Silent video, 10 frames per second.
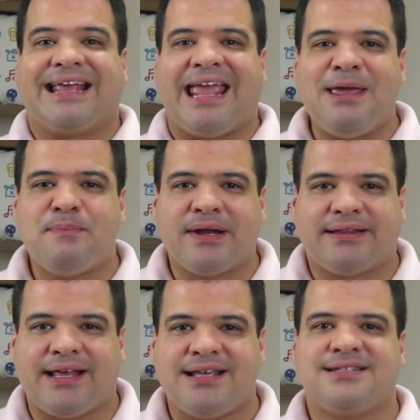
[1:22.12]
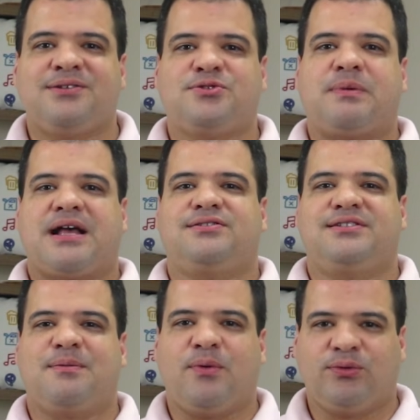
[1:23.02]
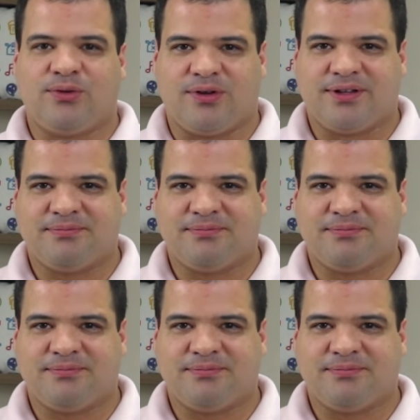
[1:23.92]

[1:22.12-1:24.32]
a quem pertencem os braços da poltrona.